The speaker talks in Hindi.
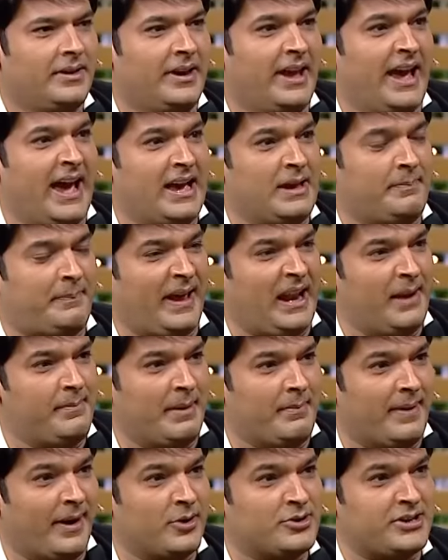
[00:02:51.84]
ये है पहले
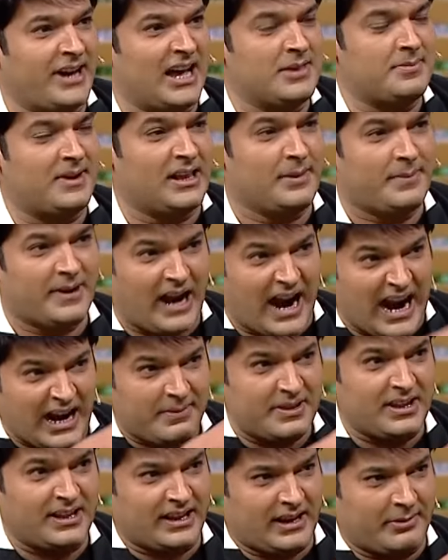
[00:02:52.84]
मेहमानों से हाथ मिलाते फिर काट
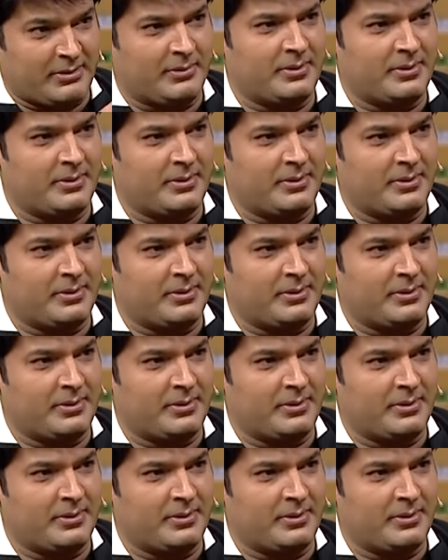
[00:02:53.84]
भी देते कभी